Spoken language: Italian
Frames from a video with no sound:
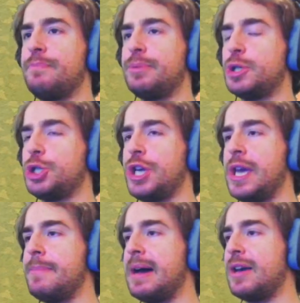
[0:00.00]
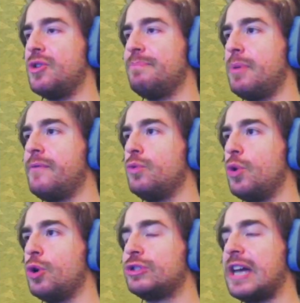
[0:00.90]
un po' scema e un po'
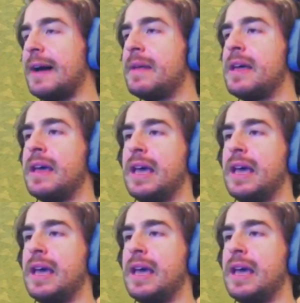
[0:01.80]
vuota